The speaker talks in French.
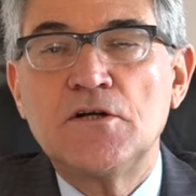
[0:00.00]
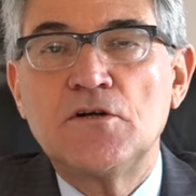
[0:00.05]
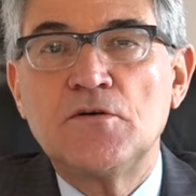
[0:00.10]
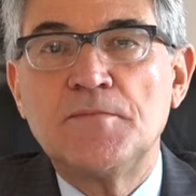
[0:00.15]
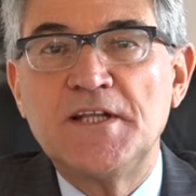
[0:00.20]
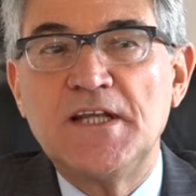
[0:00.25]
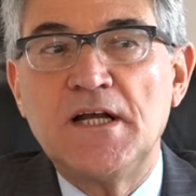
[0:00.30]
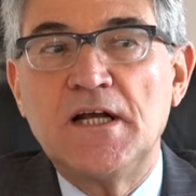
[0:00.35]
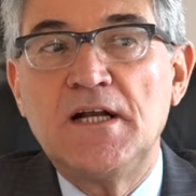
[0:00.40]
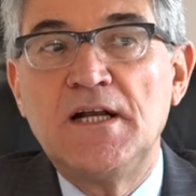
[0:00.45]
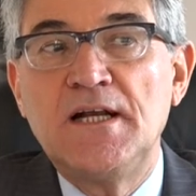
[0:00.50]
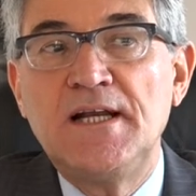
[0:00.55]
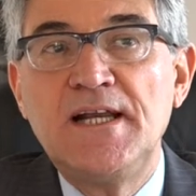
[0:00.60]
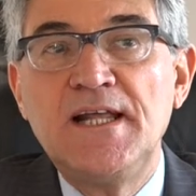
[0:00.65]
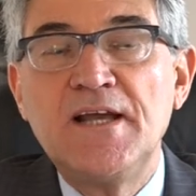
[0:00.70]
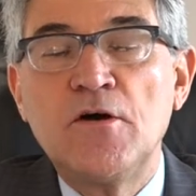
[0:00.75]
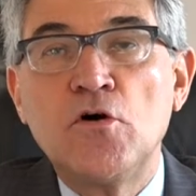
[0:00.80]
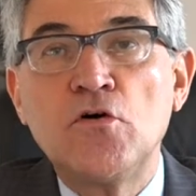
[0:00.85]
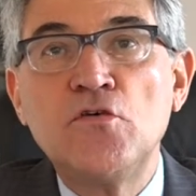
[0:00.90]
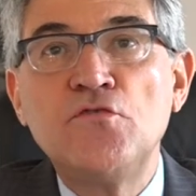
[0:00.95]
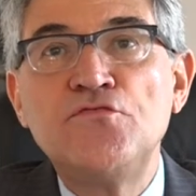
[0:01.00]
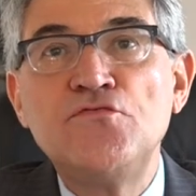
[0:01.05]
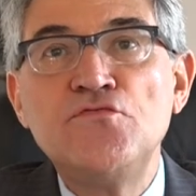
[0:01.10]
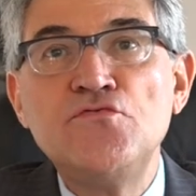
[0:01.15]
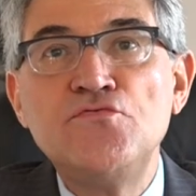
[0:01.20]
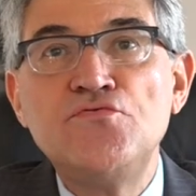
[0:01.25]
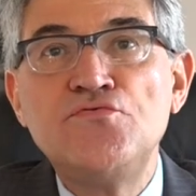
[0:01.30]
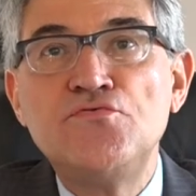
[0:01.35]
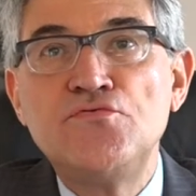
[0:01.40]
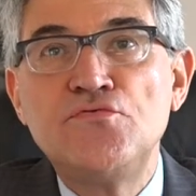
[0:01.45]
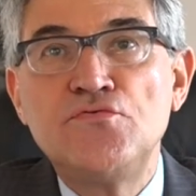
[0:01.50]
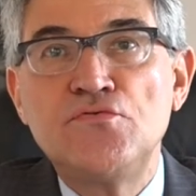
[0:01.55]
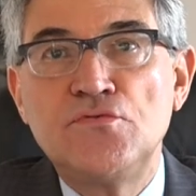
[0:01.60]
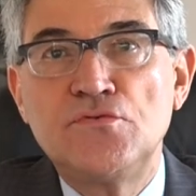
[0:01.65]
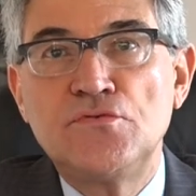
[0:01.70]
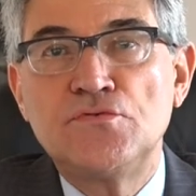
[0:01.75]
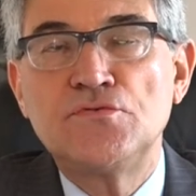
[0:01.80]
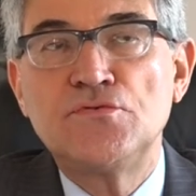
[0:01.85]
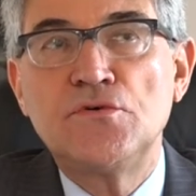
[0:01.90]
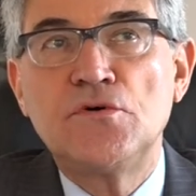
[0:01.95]
comment dire, les revenus,
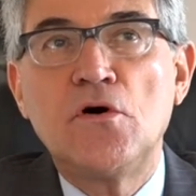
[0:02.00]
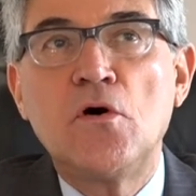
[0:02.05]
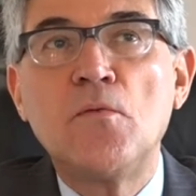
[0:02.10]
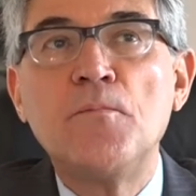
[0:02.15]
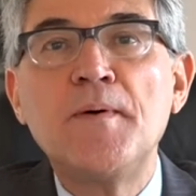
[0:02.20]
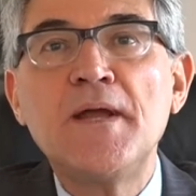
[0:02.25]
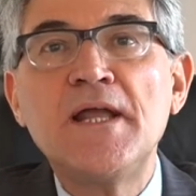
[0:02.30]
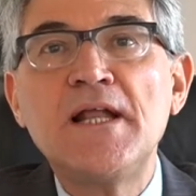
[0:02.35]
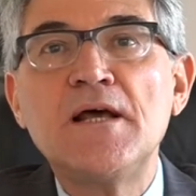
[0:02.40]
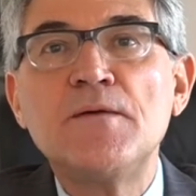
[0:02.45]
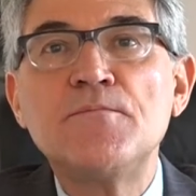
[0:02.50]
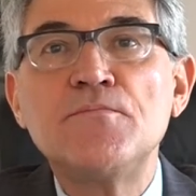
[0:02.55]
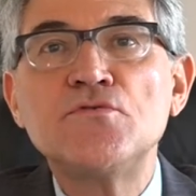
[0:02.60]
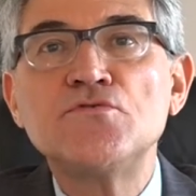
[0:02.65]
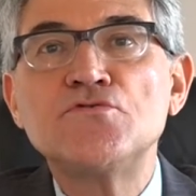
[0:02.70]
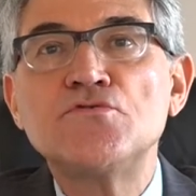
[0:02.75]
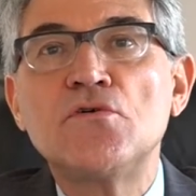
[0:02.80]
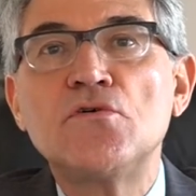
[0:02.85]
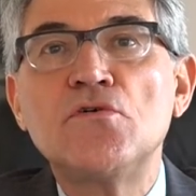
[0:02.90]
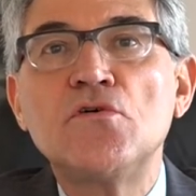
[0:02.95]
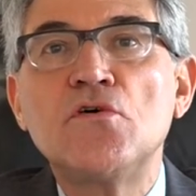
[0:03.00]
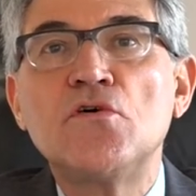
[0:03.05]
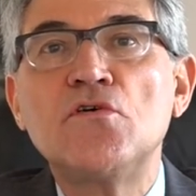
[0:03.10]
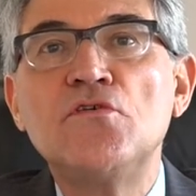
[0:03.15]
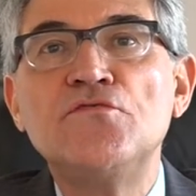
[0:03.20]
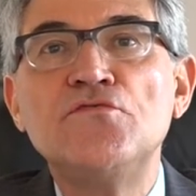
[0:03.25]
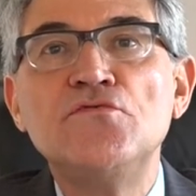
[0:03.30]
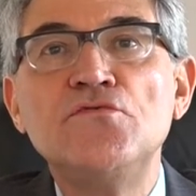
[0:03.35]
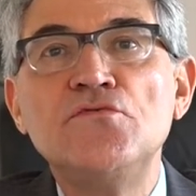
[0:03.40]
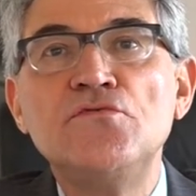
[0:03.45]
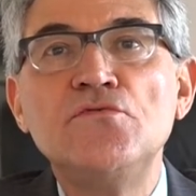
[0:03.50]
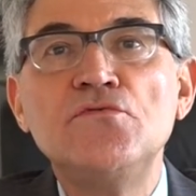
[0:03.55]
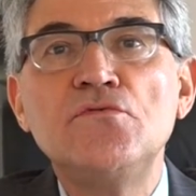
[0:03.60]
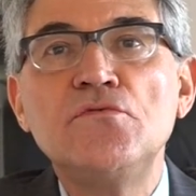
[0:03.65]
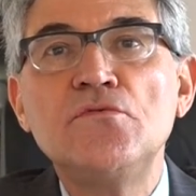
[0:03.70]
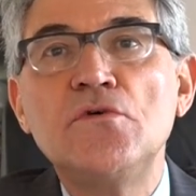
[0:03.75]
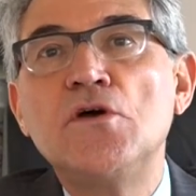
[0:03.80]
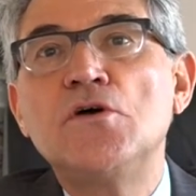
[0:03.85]
on paye l'impôt sur le revenu